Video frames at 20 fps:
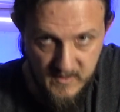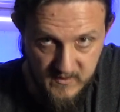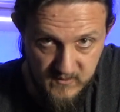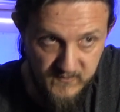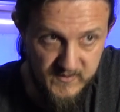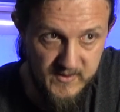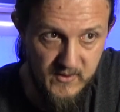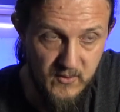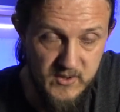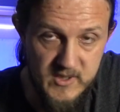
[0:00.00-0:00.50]

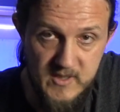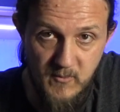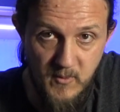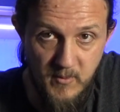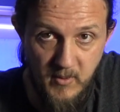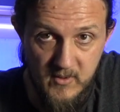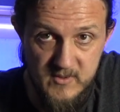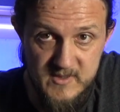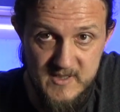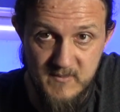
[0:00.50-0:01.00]
Une vidéo qui me
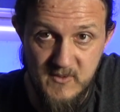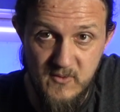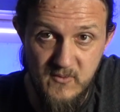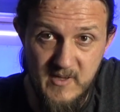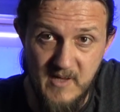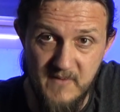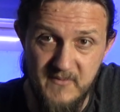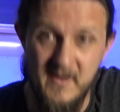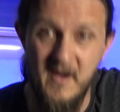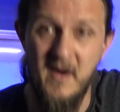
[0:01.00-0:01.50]
prend 10
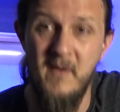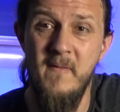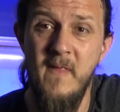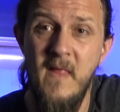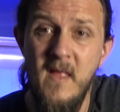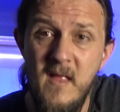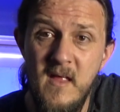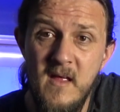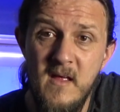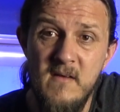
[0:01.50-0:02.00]
minutes à faire.
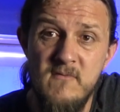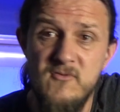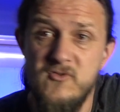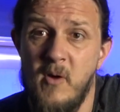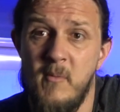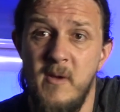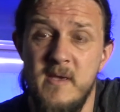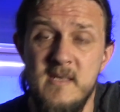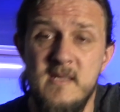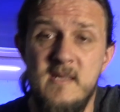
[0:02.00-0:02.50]
Je
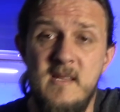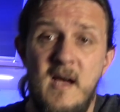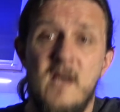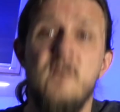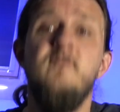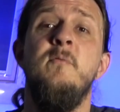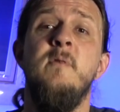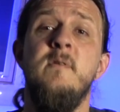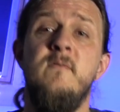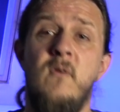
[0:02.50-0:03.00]
sors ma
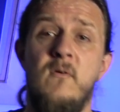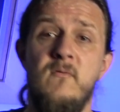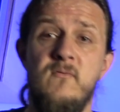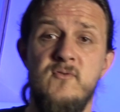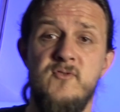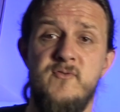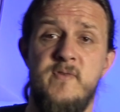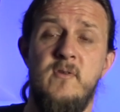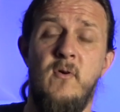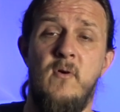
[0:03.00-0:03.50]
guitare, je me mets devant
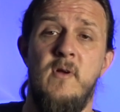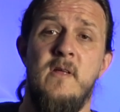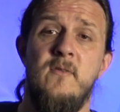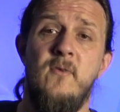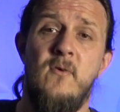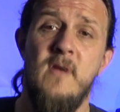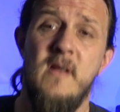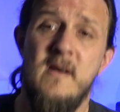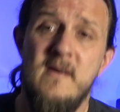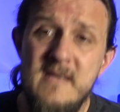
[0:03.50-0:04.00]
vous, je fais de
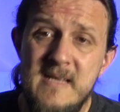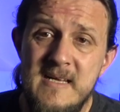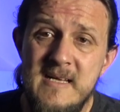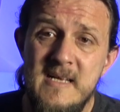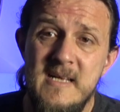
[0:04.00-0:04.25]
drolin,